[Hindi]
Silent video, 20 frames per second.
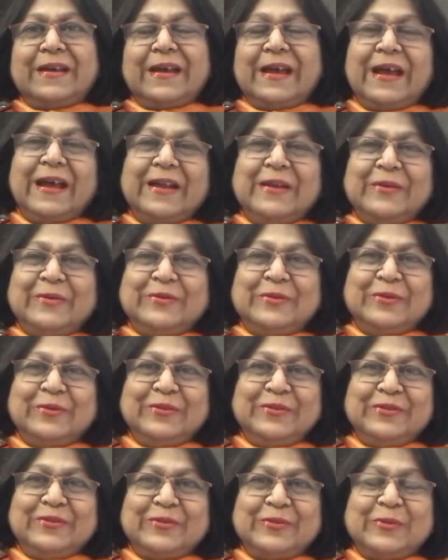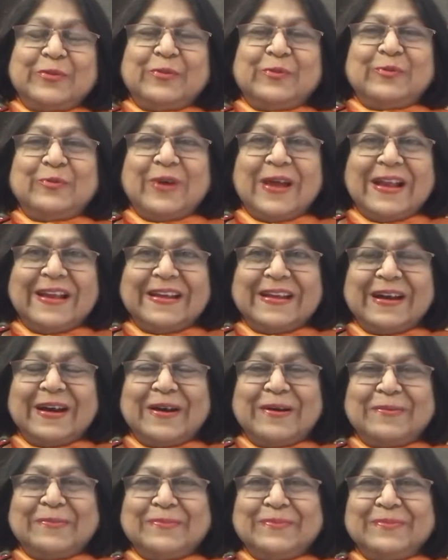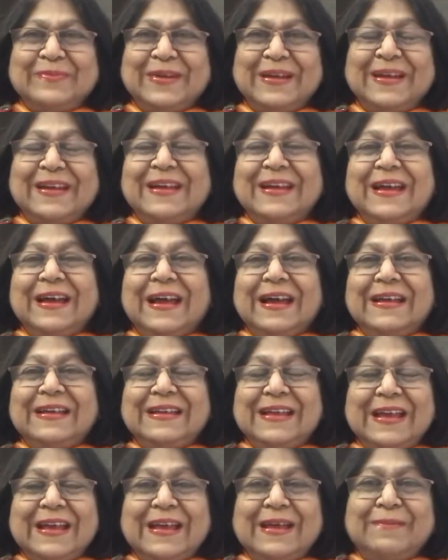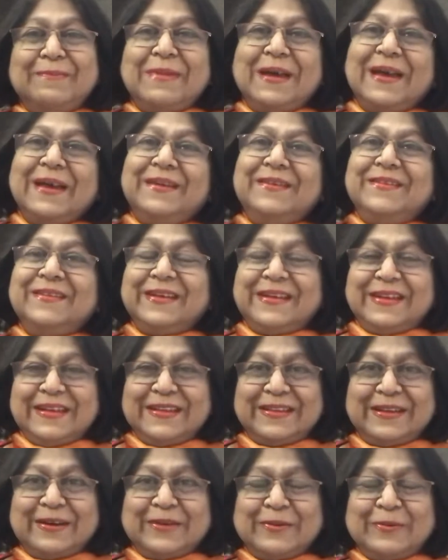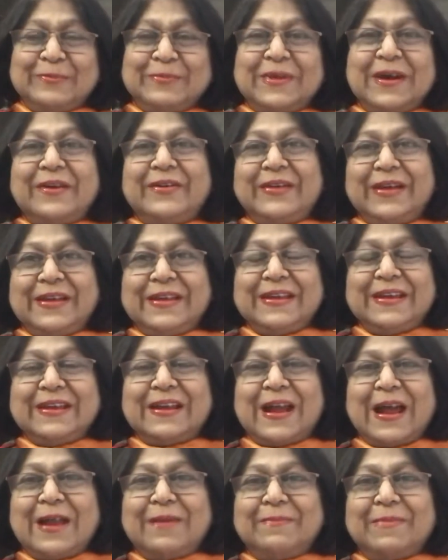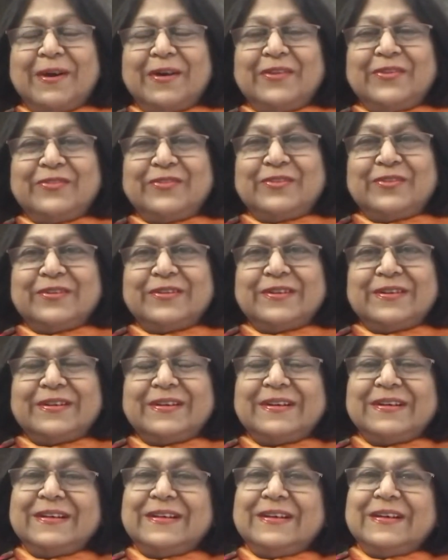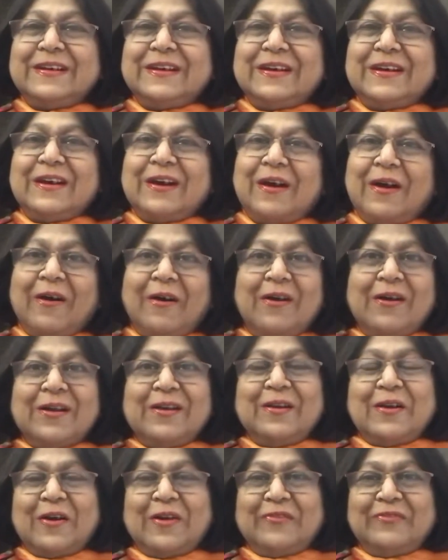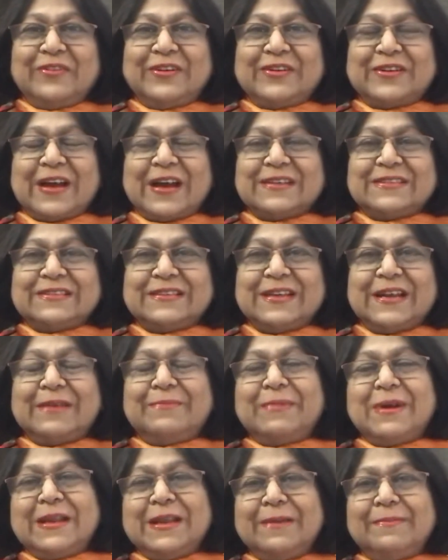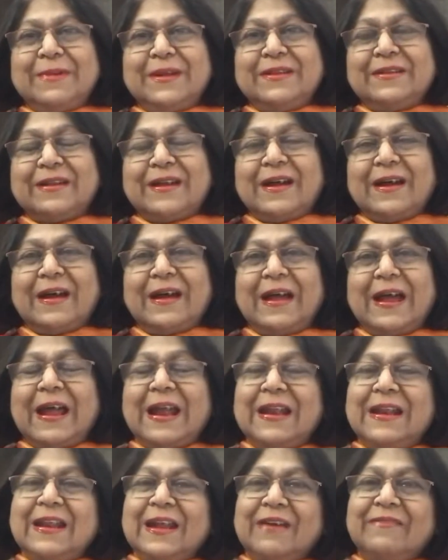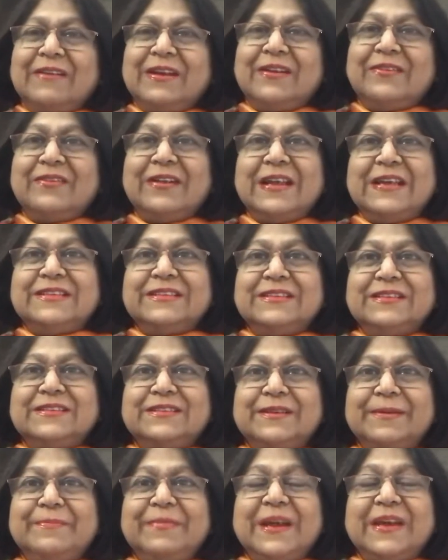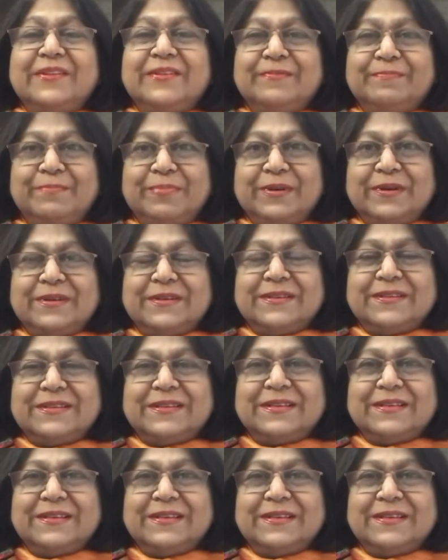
हेलो दोस्तों वेलकम ये मैं संगीता गुप्ता रेकी ग्रैंड मास्टर और लॉ ऑफ अट्रैक्शन एंड मनी मंत्रा एंड लव एंड रिलेशनशिप एक्सपर्ट